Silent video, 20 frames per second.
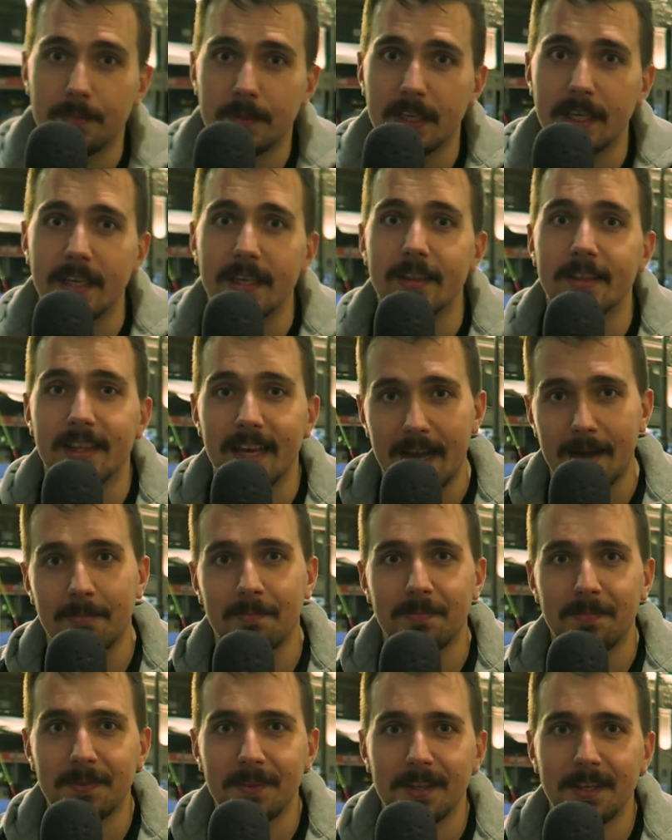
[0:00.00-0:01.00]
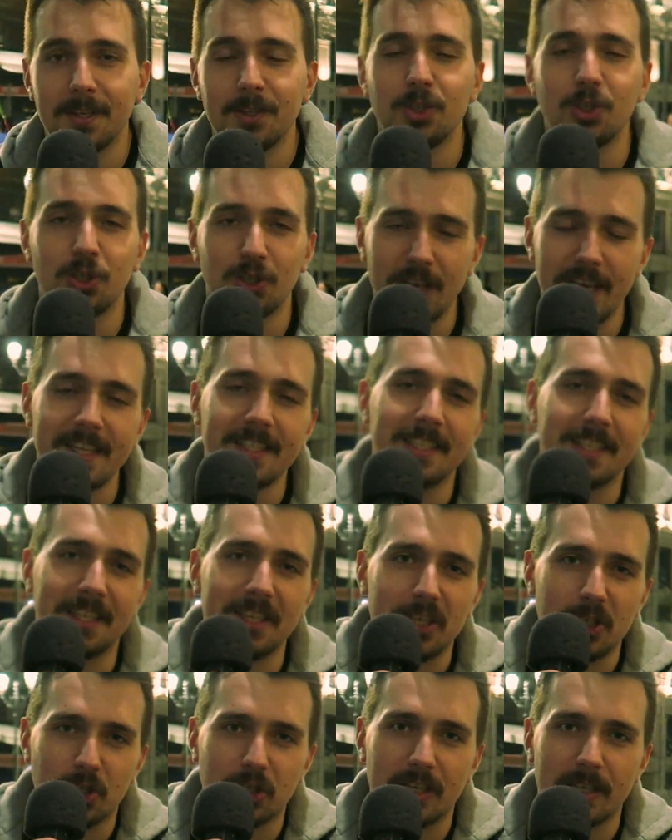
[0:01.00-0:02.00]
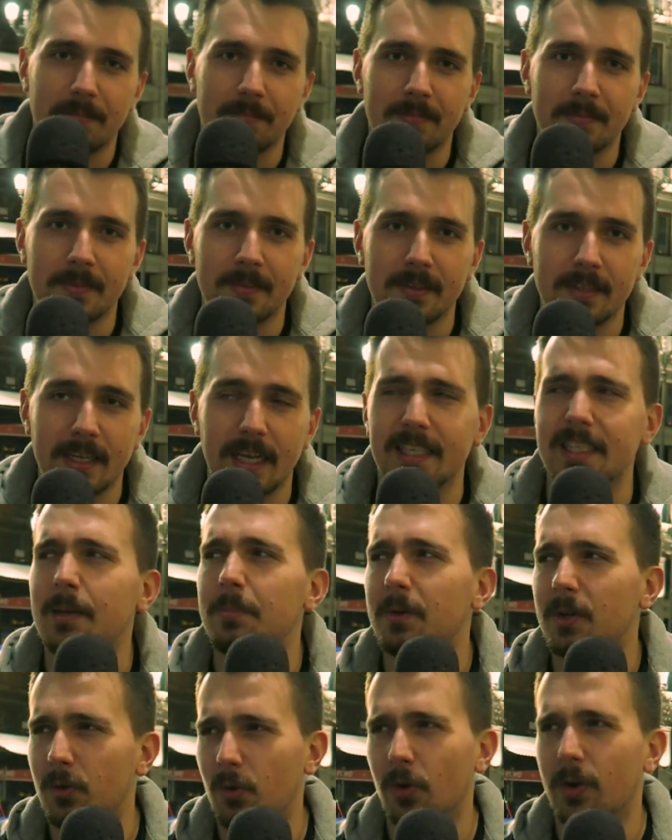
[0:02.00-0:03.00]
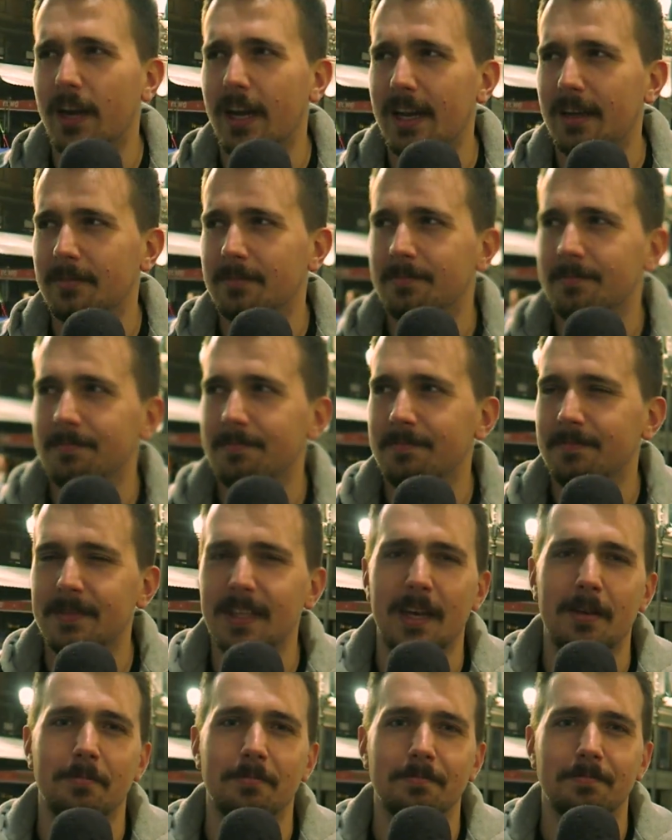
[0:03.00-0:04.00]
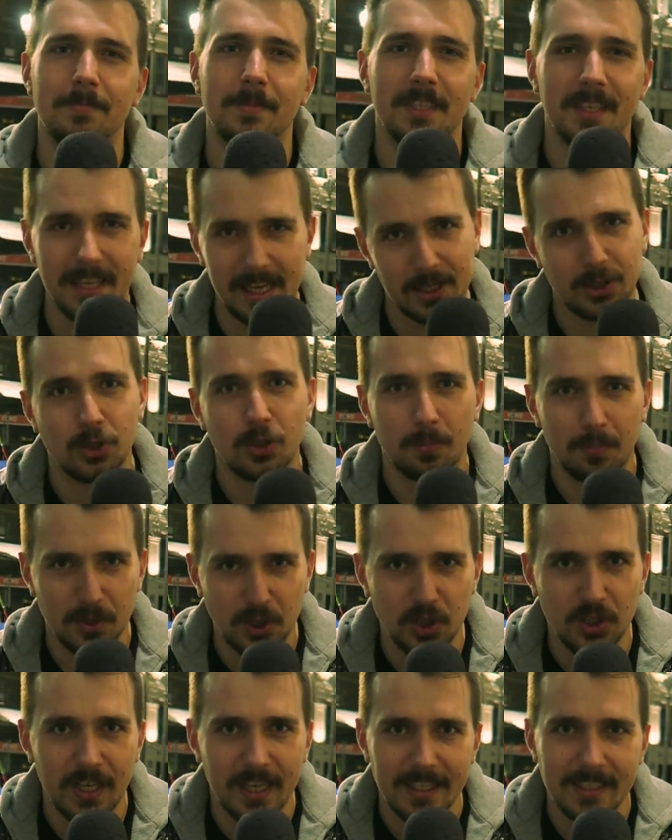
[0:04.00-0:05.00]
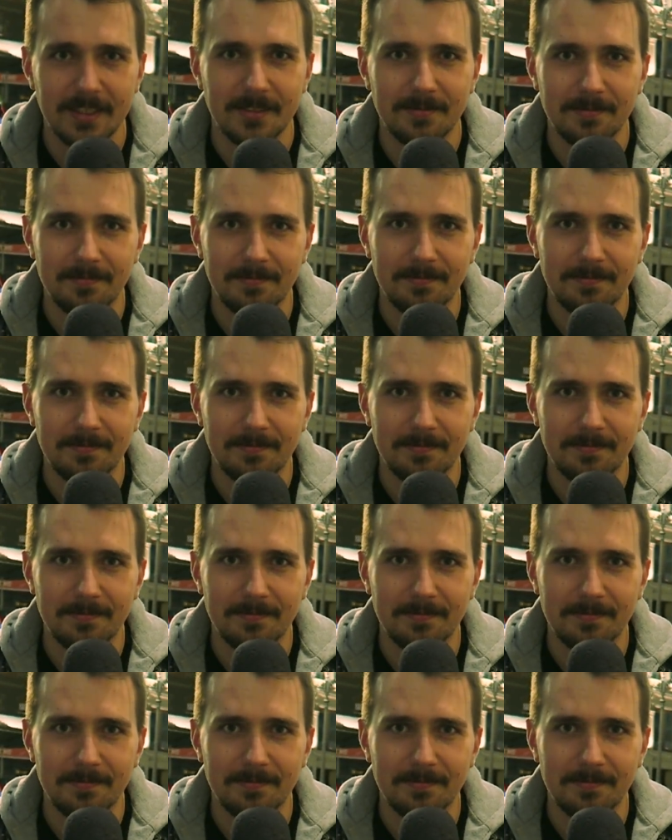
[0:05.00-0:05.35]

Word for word: И да, читайте книжки, хотя бы Гоголя. Там есть что почитать.